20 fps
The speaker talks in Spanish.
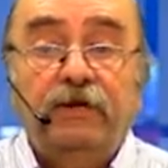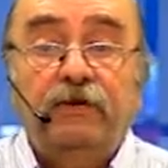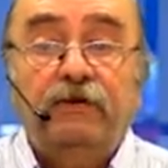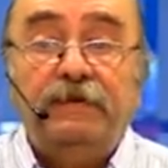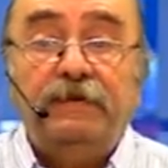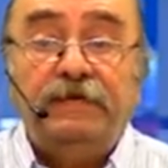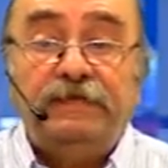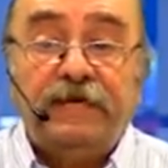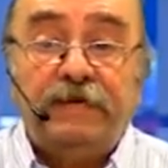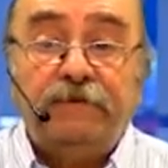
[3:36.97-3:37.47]

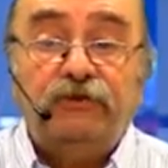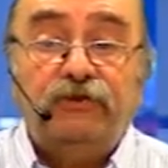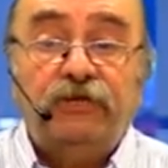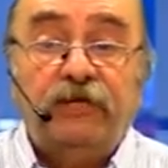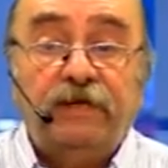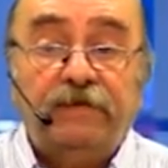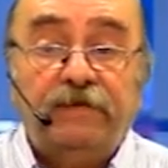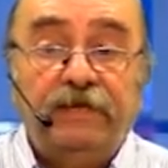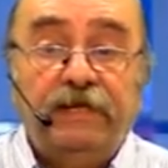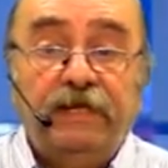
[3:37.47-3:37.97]

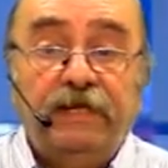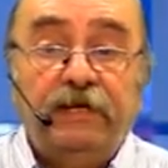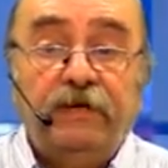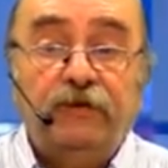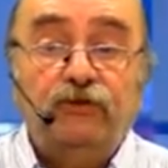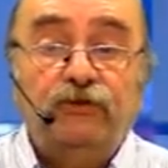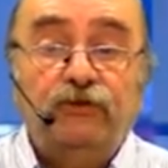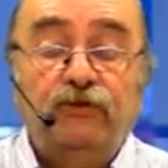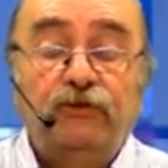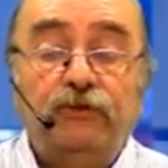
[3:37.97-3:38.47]
comenzamos a
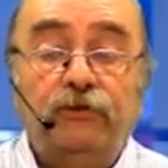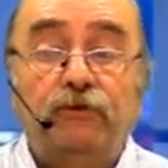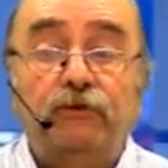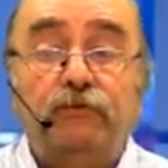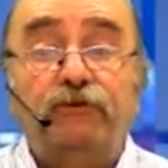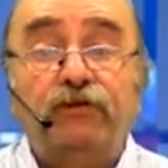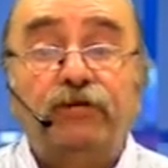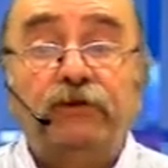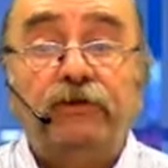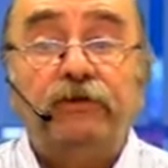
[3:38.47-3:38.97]
referirnos,
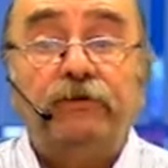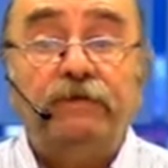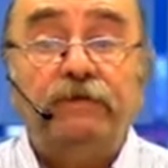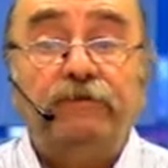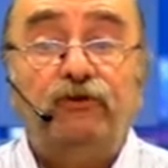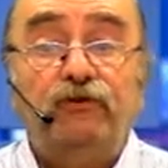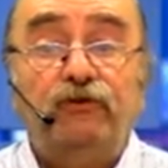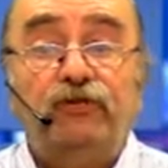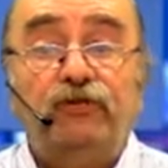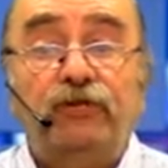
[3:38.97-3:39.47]
como ya lo
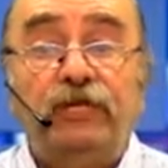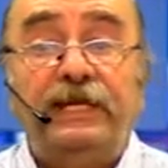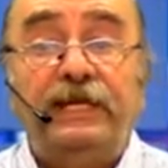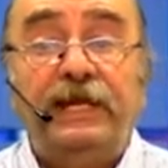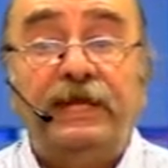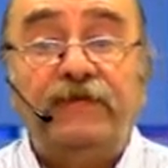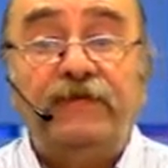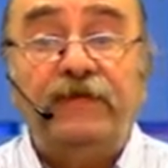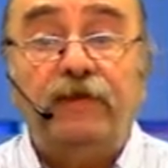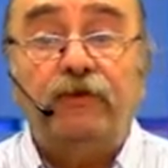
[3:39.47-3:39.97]
habíamos
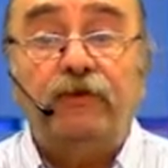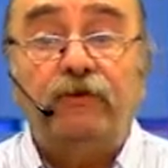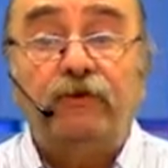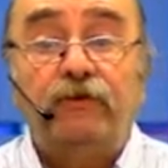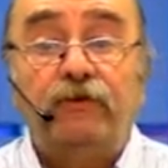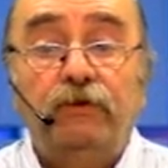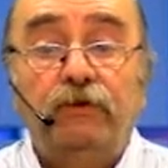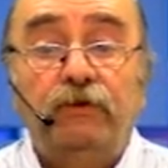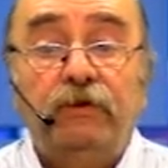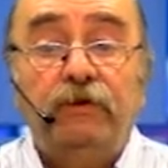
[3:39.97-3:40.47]

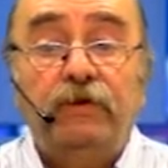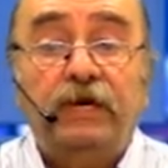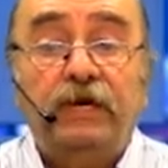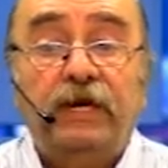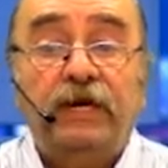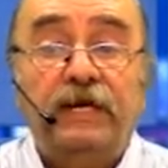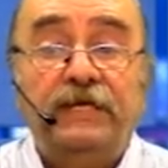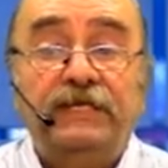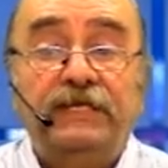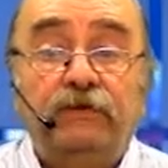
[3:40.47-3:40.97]
adelantado,
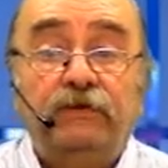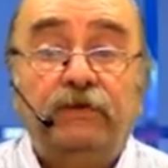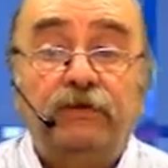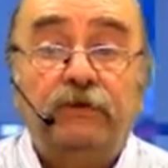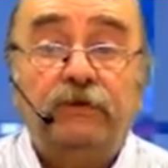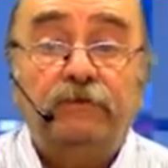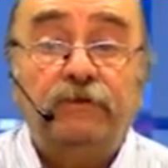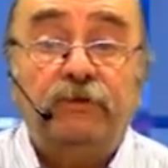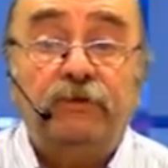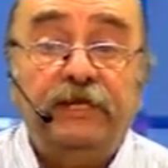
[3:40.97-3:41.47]
a la
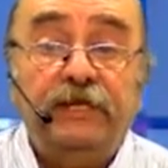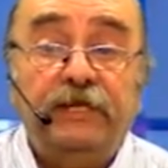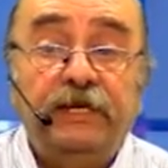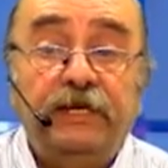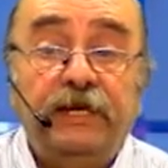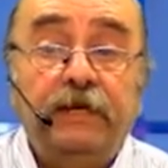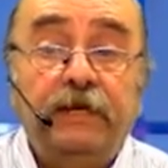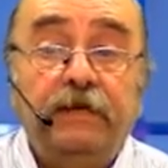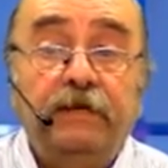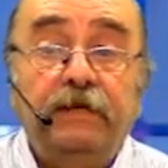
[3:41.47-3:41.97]
situación
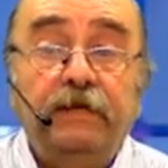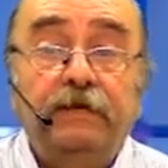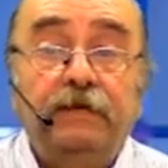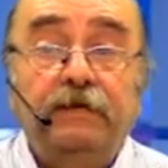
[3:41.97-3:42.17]
política.